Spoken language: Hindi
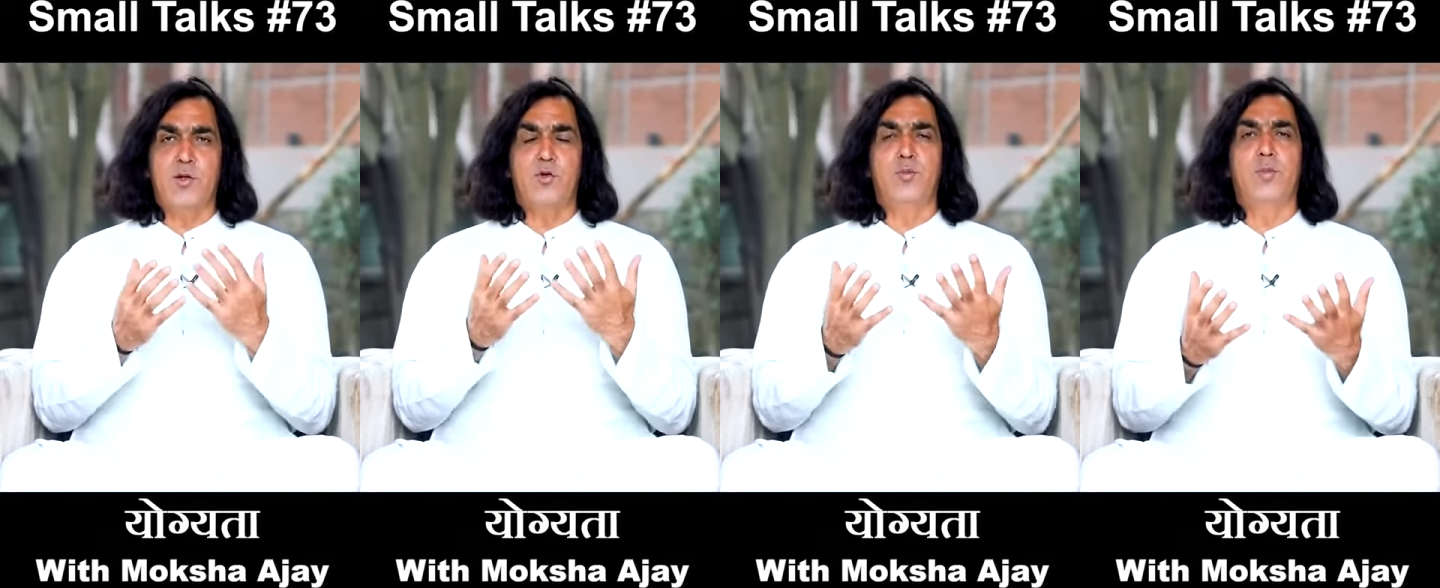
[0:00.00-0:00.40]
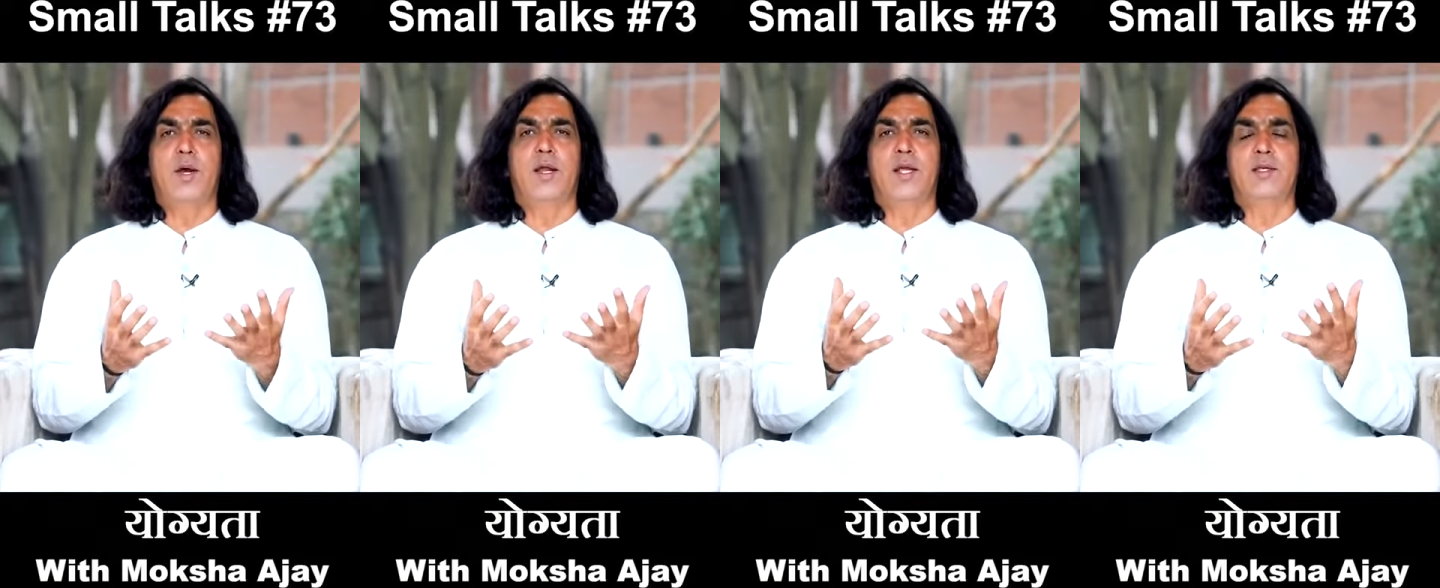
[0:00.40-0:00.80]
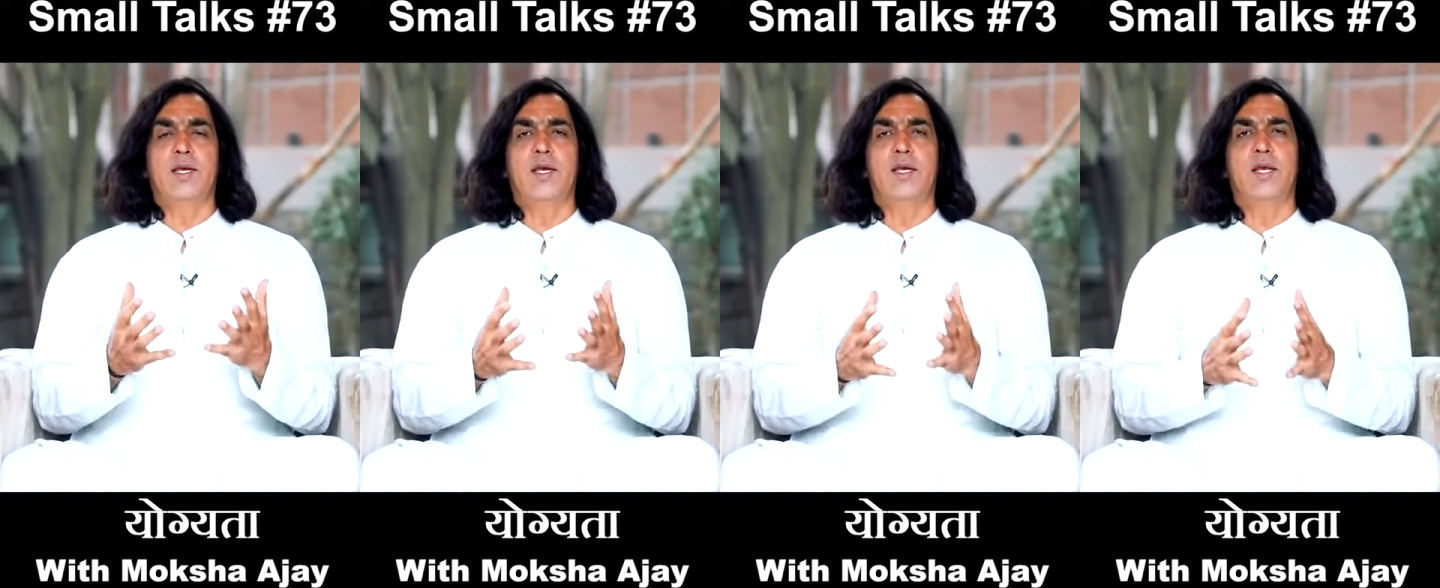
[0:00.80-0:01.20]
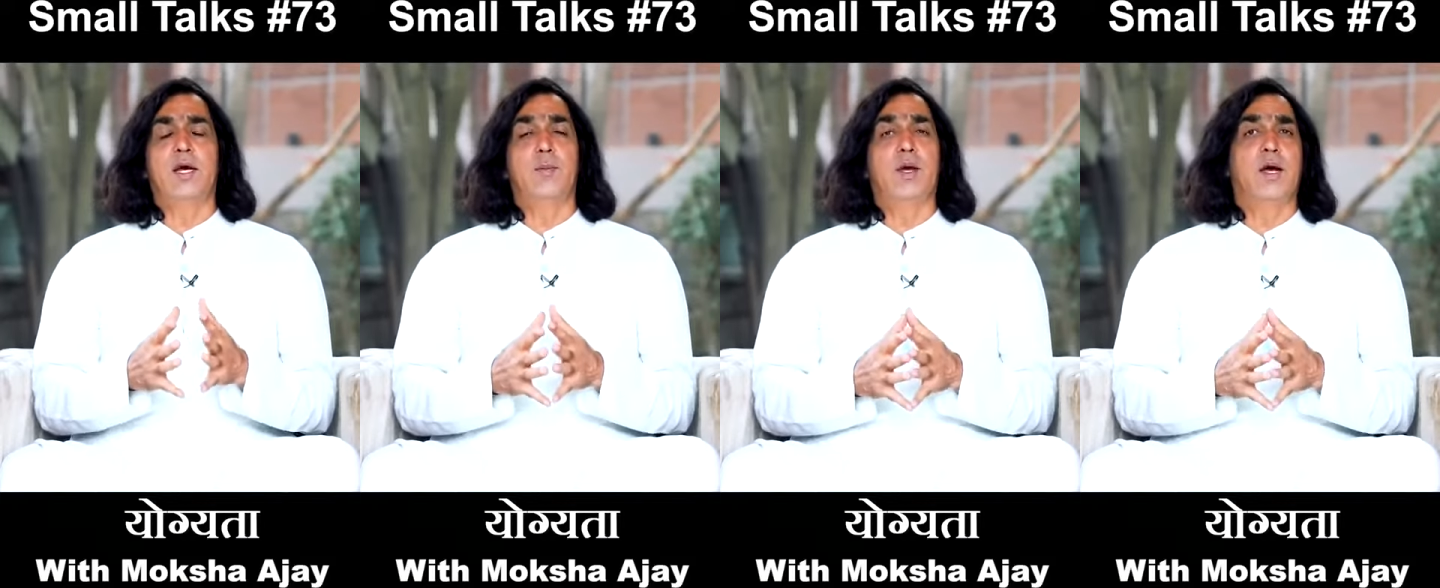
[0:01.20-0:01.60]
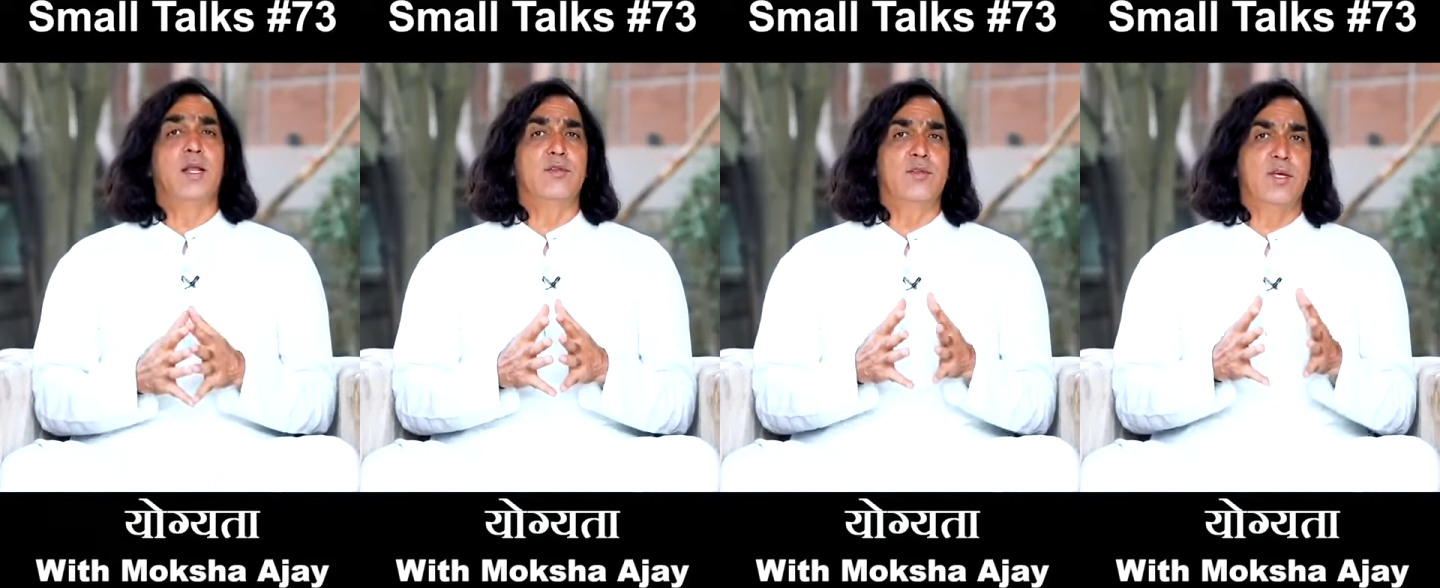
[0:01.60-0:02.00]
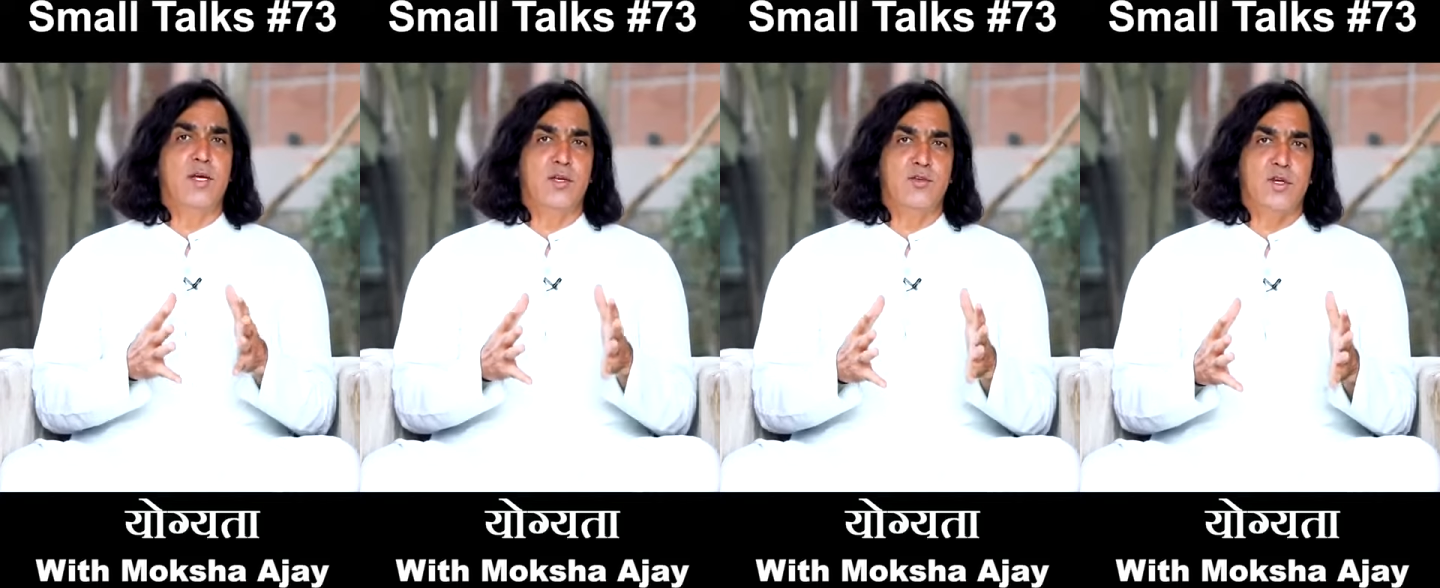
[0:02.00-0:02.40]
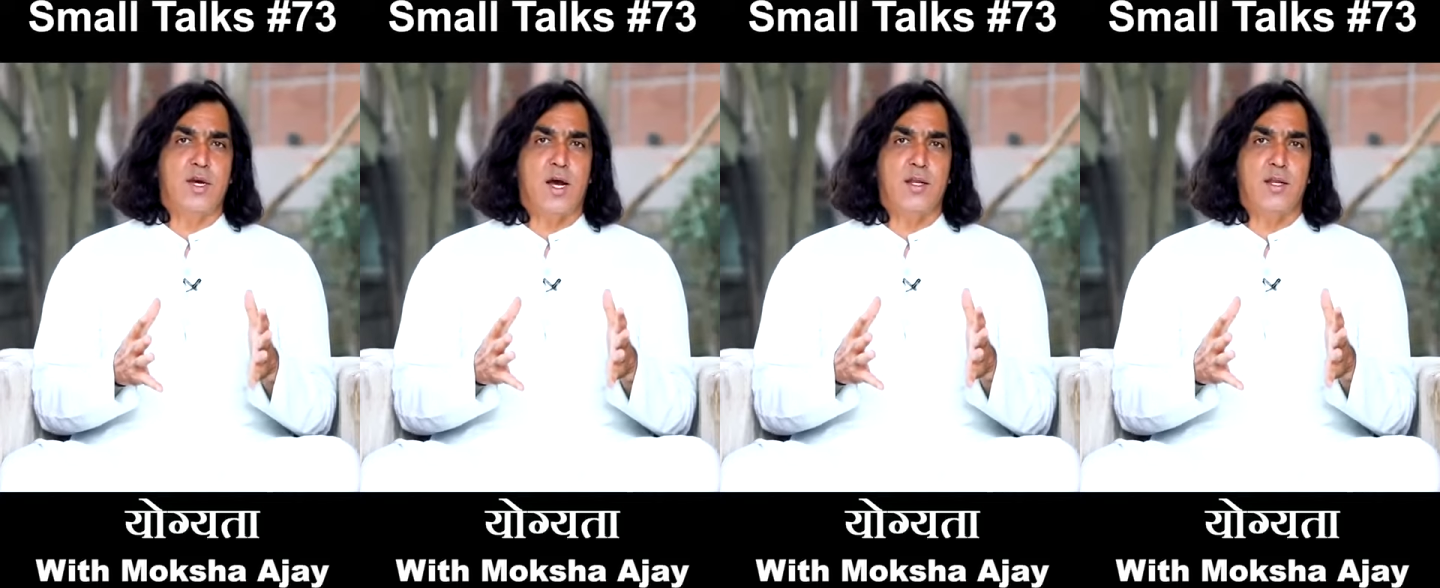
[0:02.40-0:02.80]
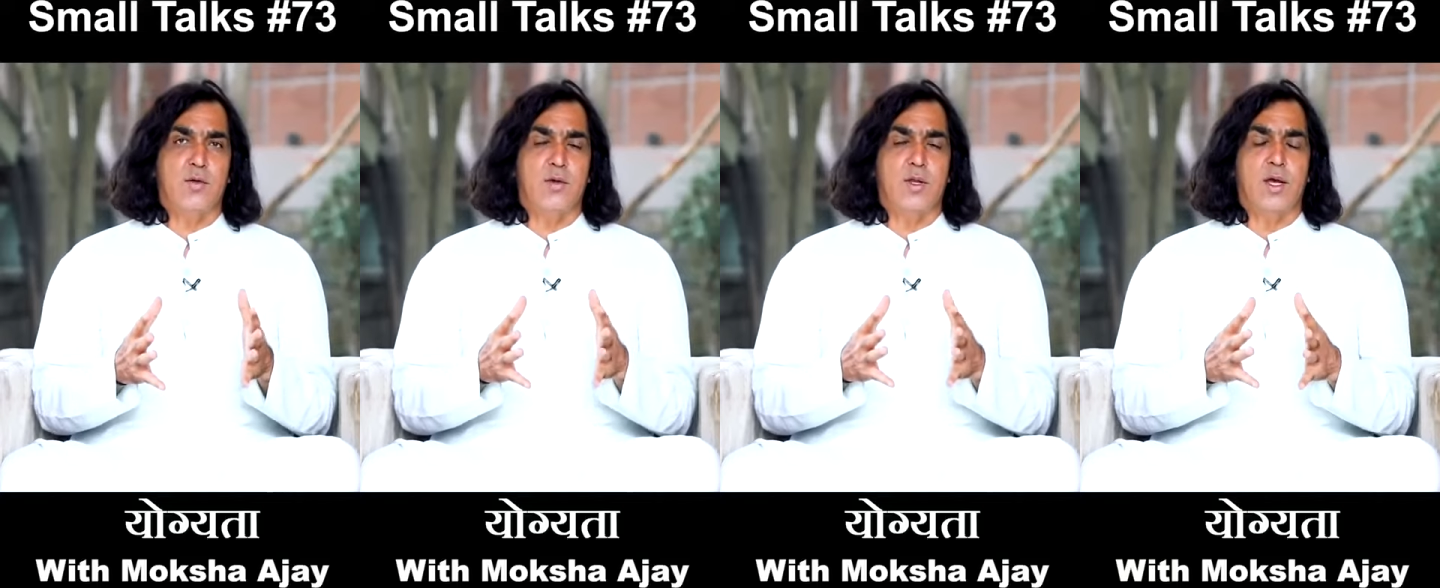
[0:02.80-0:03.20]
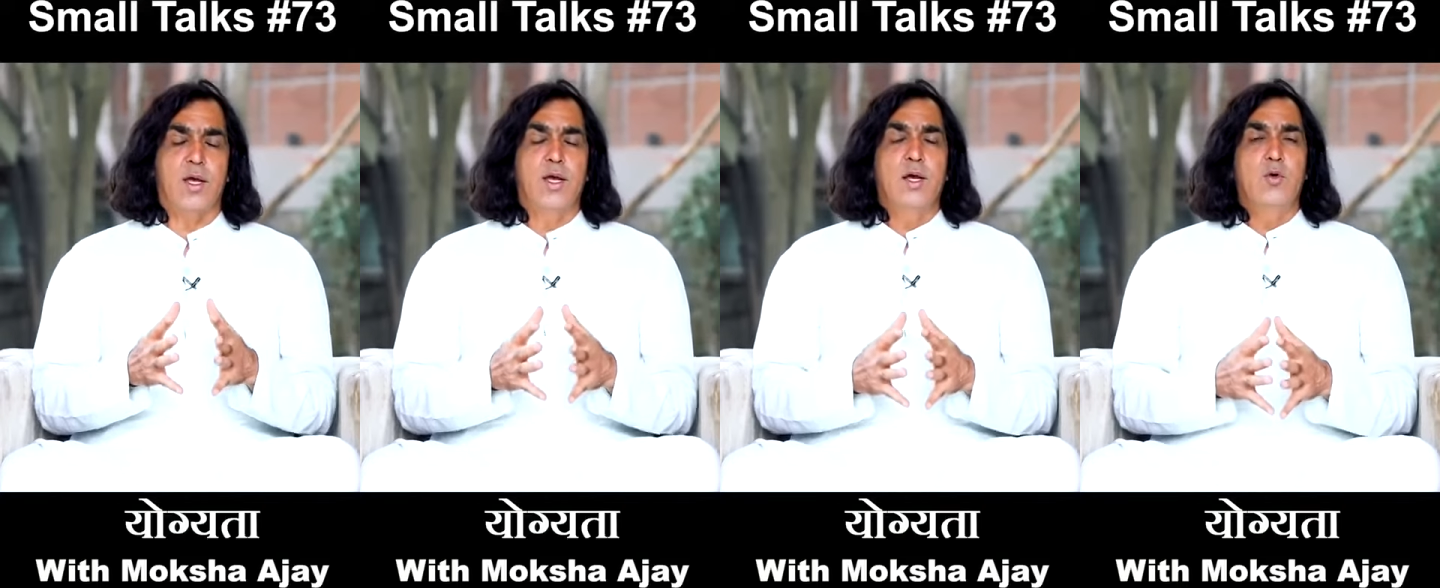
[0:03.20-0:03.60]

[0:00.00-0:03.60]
रूप में आना चाहिए कि हमें आलस्य का शिकार नहीं होना है